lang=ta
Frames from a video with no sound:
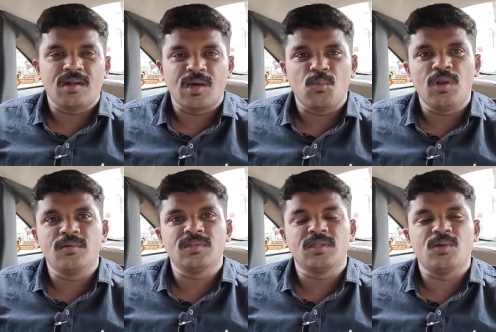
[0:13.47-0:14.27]
நான் உள்ளே
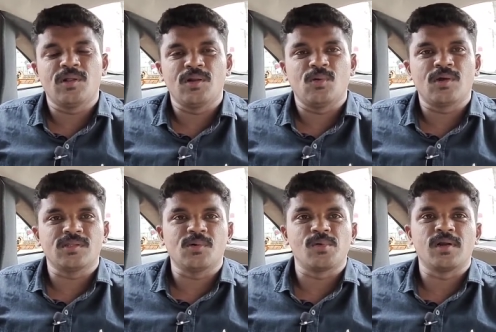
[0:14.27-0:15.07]
வந்ததோட
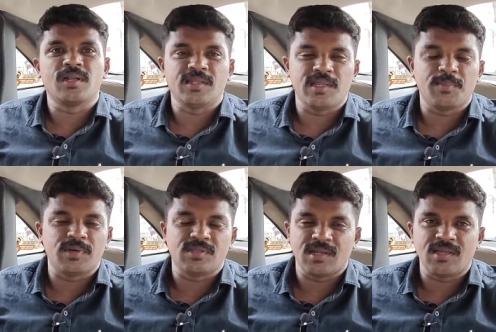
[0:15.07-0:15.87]
நோக்கத்தை உங்ககிட்ட
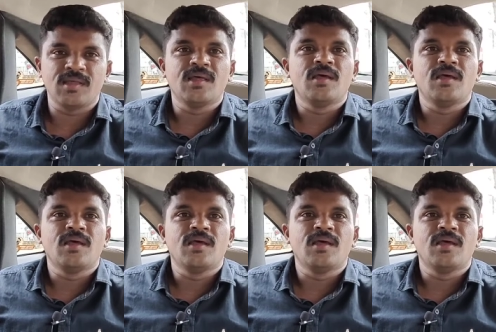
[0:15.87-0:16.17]
தெரியப்படுத்துகிறேன்